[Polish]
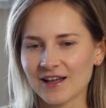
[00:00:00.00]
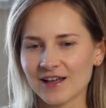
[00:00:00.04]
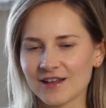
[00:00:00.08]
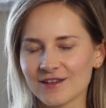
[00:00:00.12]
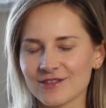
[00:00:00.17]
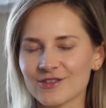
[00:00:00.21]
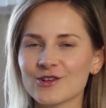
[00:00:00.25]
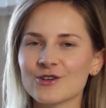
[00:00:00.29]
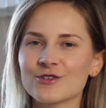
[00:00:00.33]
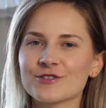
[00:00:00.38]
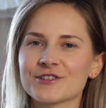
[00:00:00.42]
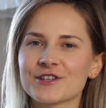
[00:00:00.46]

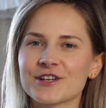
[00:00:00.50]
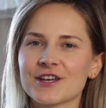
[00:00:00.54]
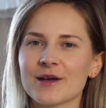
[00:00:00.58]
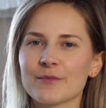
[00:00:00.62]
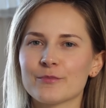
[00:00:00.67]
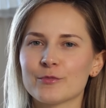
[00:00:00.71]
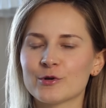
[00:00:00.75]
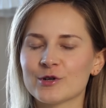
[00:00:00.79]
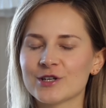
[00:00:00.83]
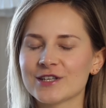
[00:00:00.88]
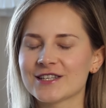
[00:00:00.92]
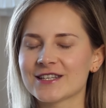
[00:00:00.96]
noszę je,
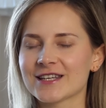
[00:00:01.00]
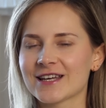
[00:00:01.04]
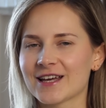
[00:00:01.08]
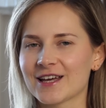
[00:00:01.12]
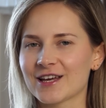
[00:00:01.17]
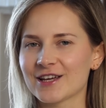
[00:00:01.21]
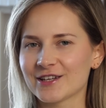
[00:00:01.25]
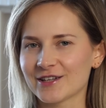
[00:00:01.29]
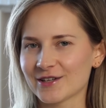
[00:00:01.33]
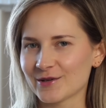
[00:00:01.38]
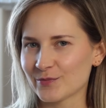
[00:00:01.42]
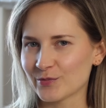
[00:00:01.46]
póki się,
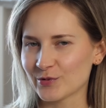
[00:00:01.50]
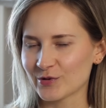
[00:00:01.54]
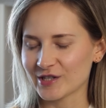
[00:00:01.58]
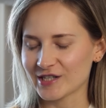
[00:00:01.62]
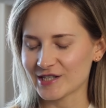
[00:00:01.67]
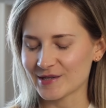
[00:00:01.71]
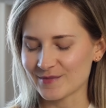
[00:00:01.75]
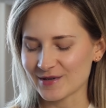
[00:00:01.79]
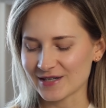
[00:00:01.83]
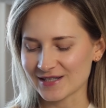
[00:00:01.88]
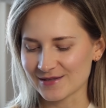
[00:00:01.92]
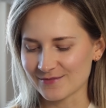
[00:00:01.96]
póki
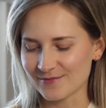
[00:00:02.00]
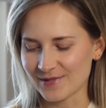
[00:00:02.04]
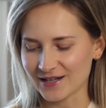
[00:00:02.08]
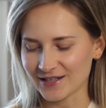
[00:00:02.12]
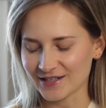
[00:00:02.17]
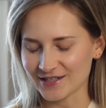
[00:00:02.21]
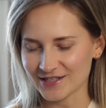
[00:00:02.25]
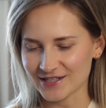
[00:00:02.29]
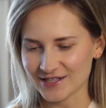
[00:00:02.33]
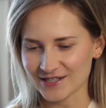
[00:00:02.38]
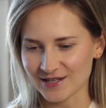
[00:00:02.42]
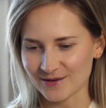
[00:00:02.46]
się
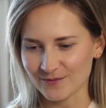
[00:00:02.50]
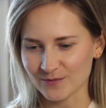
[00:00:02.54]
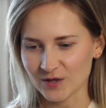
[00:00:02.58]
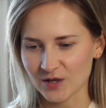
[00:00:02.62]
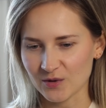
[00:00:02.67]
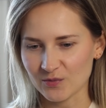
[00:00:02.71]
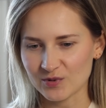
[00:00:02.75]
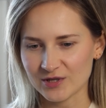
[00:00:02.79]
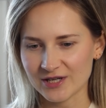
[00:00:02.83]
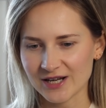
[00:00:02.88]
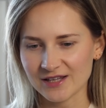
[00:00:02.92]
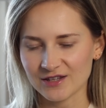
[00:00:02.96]
maksymalnie gdzieś tam nie
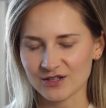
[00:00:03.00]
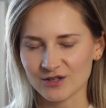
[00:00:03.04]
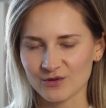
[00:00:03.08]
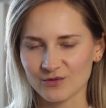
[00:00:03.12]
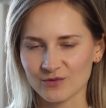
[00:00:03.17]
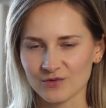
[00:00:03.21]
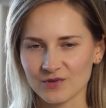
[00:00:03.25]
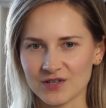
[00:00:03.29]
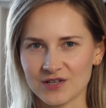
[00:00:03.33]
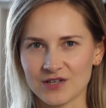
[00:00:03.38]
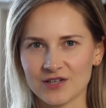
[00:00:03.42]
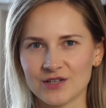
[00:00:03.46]

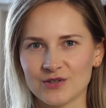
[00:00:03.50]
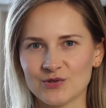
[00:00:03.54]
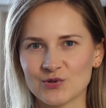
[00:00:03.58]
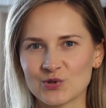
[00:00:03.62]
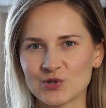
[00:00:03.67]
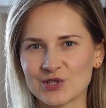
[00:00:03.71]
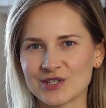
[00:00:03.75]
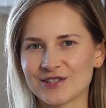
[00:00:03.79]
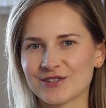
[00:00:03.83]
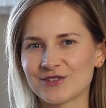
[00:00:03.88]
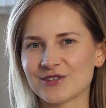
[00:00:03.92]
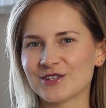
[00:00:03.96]
przetrą i
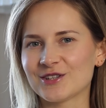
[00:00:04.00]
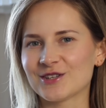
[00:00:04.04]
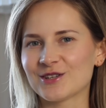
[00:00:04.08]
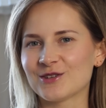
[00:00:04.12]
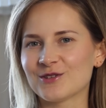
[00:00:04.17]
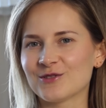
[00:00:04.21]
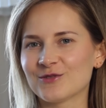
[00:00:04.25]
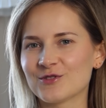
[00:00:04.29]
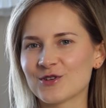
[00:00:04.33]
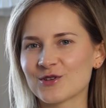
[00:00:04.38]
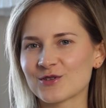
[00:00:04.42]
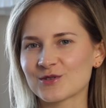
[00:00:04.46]
już nie dojdę
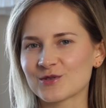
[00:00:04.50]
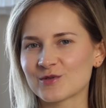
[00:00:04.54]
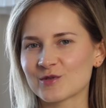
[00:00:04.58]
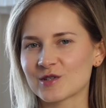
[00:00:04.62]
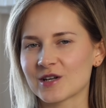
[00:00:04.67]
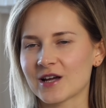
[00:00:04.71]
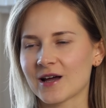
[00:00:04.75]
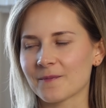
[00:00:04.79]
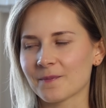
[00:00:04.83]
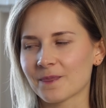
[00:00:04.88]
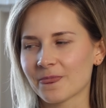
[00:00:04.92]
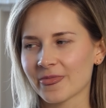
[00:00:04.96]
do wniosku,
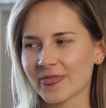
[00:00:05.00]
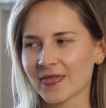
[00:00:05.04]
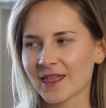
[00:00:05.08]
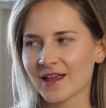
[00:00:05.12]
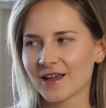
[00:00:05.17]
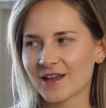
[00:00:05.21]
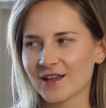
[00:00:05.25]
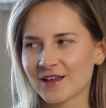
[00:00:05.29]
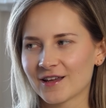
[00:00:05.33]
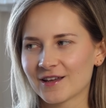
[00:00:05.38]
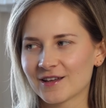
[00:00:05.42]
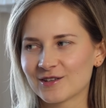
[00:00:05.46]
że
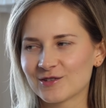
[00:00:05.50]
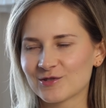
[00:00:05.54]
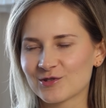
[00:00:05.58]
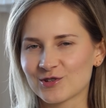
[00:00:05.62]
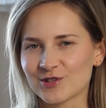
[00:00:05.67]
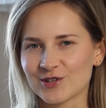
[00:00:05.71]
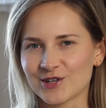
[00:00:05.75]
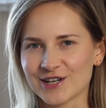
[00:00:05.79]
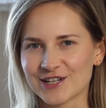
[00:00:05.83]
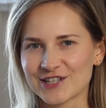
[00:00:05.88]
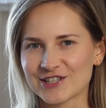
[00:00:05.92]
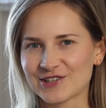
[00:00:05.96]
już
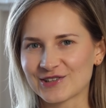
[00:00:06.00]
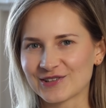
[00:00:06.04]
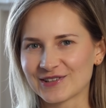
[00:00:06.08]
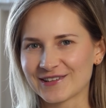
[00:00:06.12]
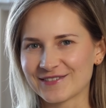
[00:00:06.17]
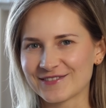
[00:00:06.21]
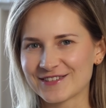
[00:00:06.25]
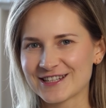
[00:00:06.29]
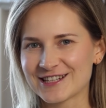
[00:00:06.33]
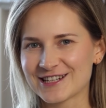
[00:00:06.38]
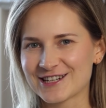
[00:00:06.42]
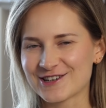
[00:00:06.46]
trochę szkoda
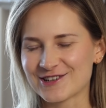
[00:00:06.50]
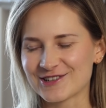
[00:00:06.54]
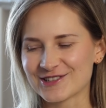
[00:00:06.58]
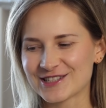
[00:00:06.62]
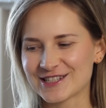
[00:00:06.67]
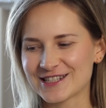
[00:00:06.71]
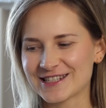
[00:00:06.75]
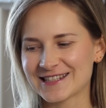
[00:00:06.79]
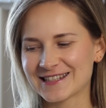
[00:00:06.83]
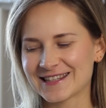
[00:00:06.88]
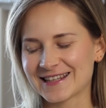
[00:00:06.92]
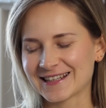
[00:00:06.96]
w nich
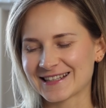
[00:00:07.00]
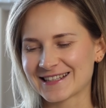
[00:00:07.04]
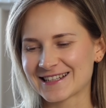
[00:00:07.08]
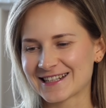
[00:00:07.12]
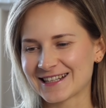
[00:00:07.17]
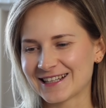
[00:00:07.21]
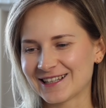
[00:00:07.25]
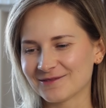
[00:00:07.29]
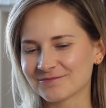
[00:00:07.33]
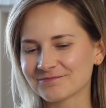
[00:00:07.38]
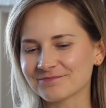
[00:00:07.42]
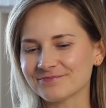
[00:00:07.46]
chodzić,
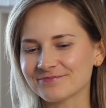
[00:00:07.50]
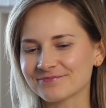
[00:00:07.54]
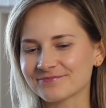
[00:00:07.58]
także...